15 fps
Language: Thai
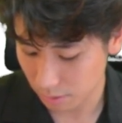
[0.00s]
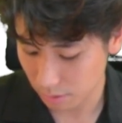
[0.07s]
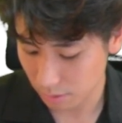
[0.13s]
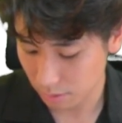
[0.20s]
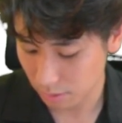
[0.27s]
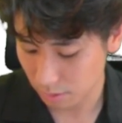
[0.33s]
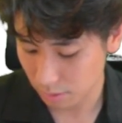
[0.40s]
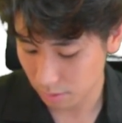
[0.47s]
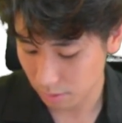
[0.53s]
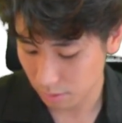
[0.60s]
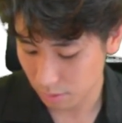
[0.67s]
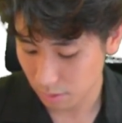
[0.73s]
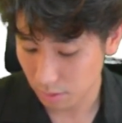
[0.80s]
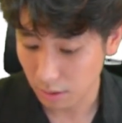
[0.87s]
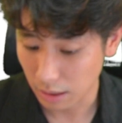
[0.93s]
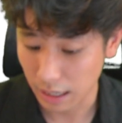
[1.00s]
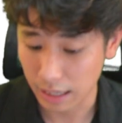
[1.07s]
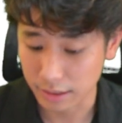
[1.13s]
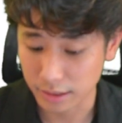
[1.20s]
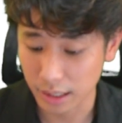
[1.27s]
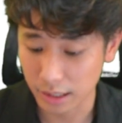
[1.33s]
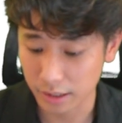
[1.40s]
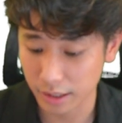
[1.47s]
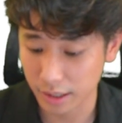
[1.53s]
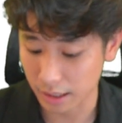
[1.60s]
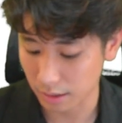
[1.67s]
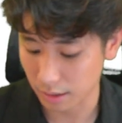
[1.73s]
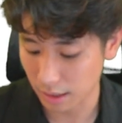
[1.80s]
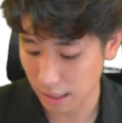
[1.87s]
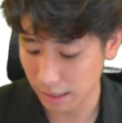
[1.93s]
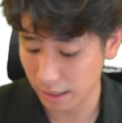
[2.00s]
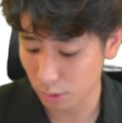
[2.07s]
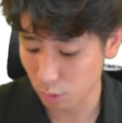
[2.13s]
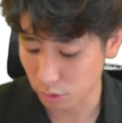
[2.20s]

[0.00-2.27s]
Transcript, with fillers: ไม่ได้เขียนอาจจะเขียน